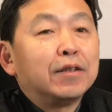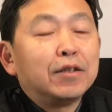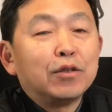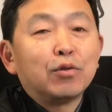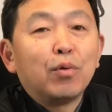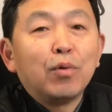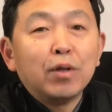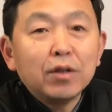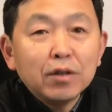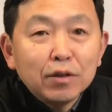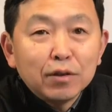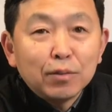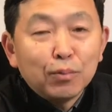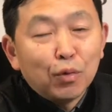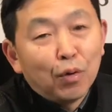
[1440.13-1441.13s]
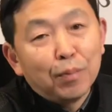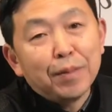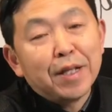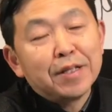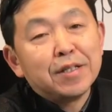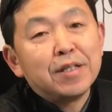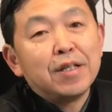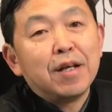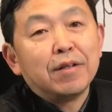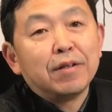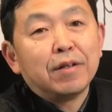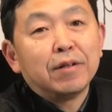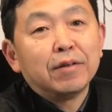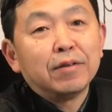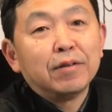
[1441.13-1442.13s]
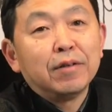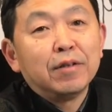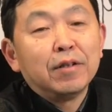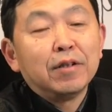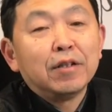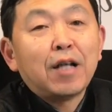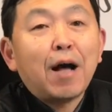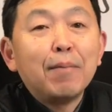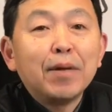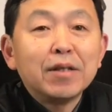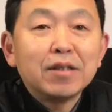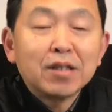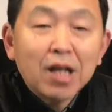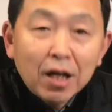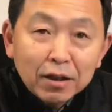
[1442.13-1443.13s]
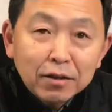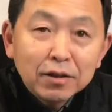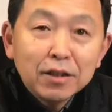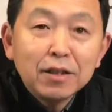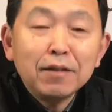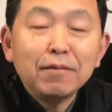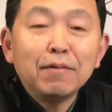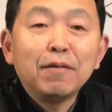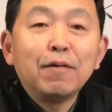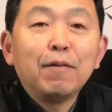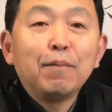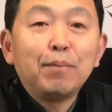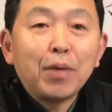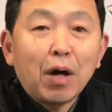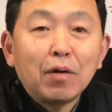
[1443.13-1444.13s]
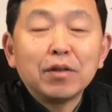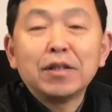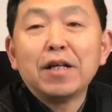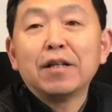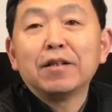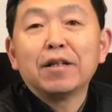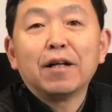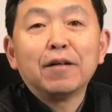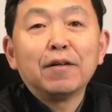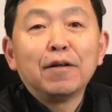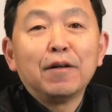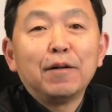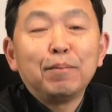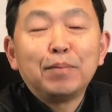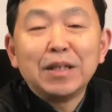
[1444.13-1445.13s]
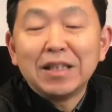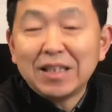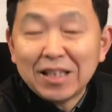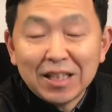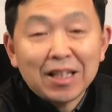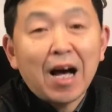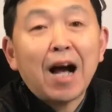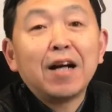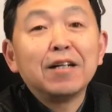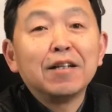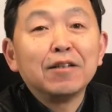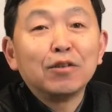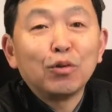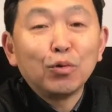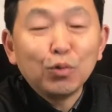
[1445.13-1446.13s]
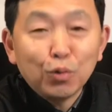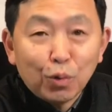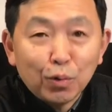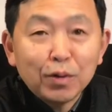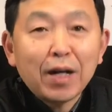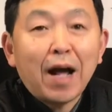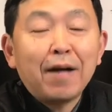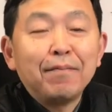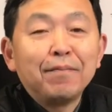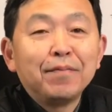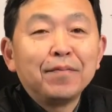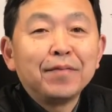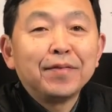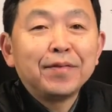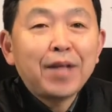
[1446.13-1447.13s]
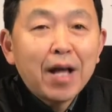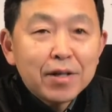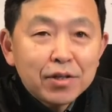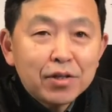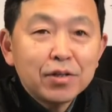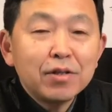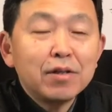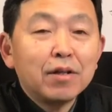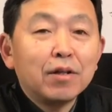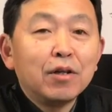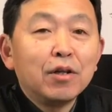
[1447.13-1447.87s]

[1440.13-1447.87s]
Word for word: 这种恶魔面前呢，他们曾经表现的比其他人都勇敢，但是呢，